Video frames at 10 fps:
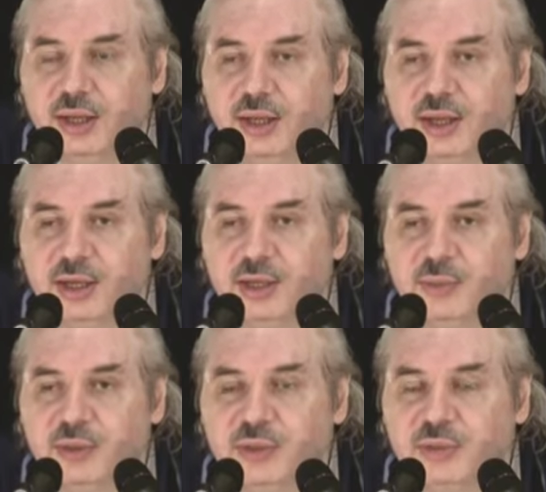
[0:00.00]
И как я
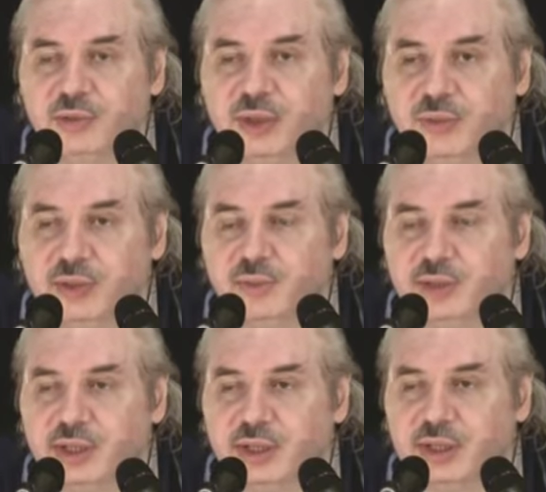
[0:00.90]
просто в двух словах, чтобы
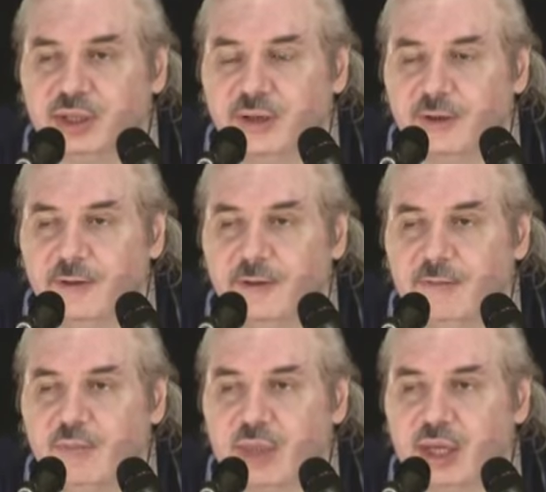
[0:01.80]
сказать,
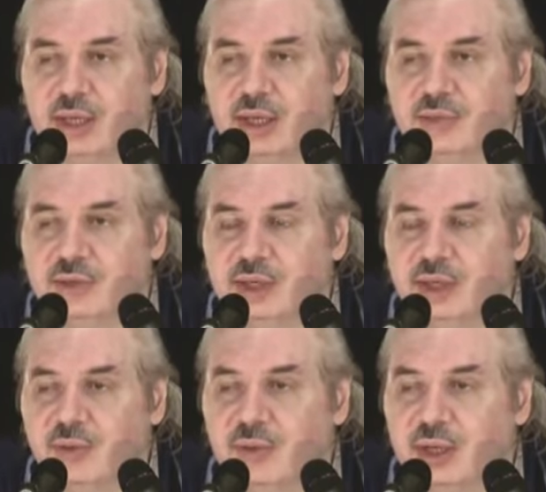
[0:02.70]
э, всегда
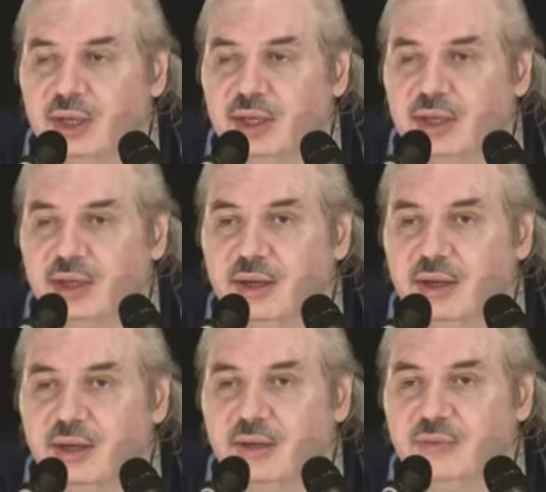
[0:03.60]
говорю так –
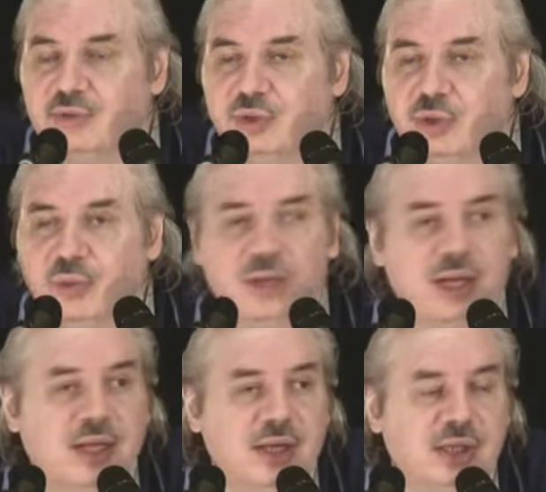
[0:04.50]
чем
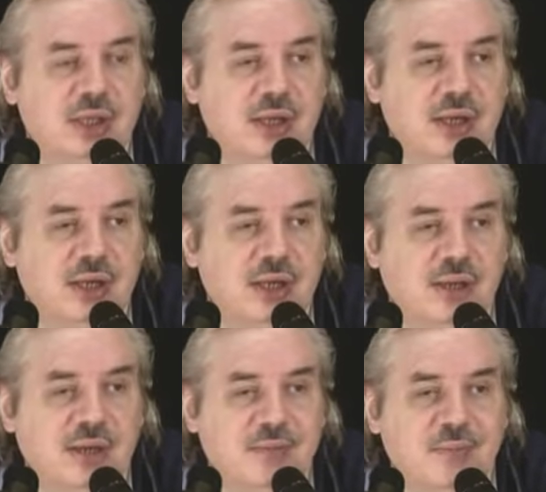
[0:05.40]
отличие
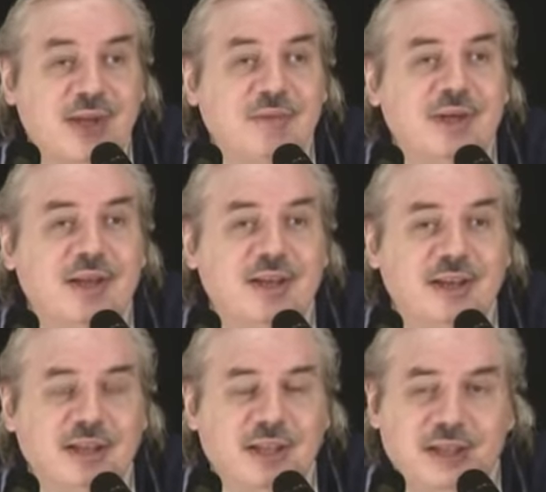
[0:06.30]
мировых
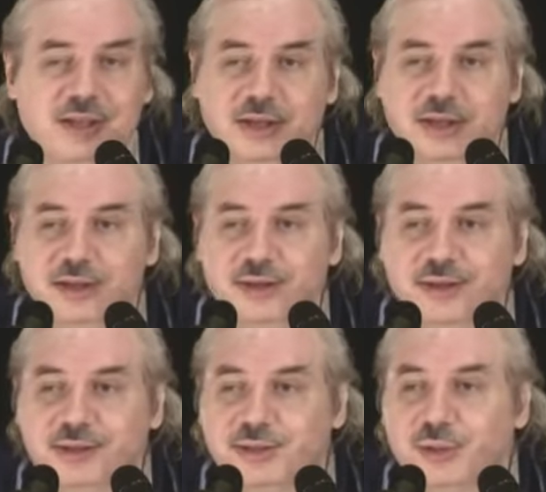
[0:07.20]
религий?
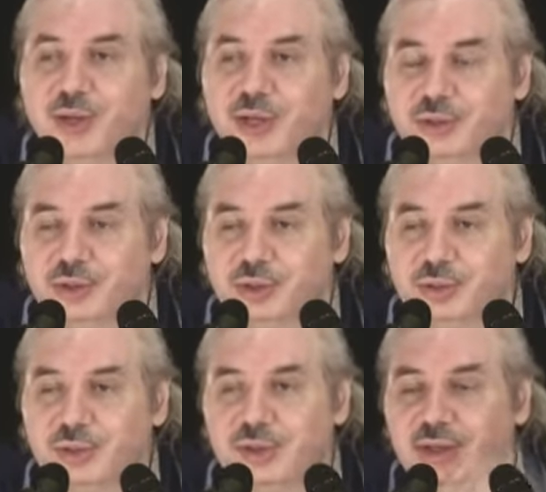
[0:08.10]
Сколько их
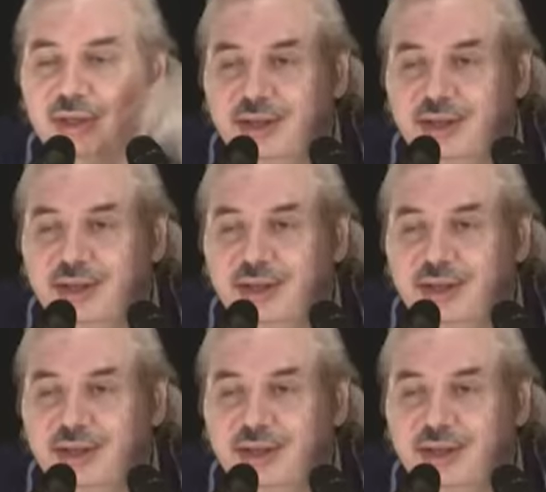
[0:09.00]
существует?